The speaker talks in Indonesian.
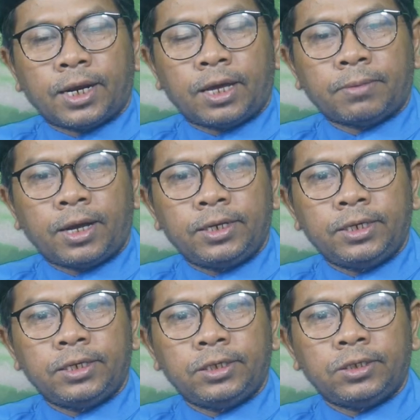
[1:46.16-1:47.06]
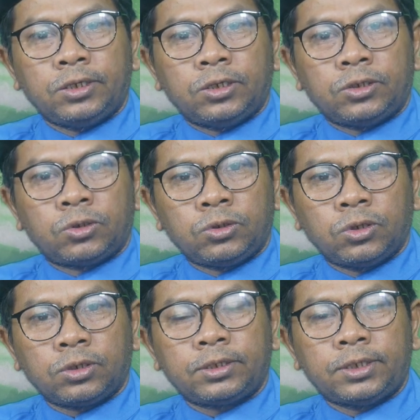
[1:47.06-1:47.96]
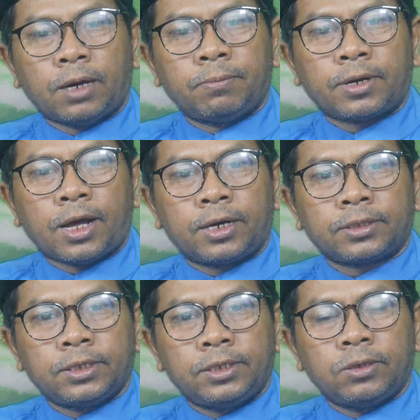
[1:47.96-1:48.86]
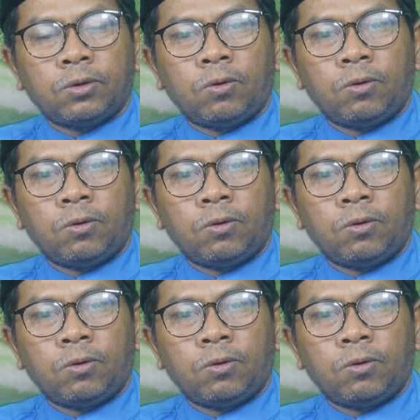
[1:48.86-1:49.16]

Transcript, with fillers: Dalam hal ini Sujud yang berarti